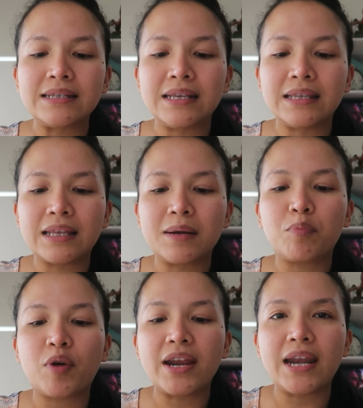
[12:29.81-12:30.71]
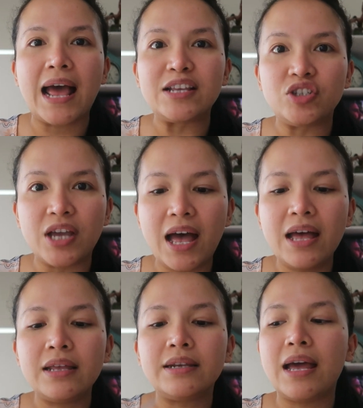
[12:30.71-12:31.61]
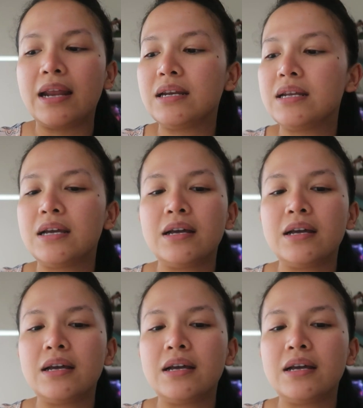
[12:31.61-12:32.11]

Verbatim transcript: Kensington Pride aja dan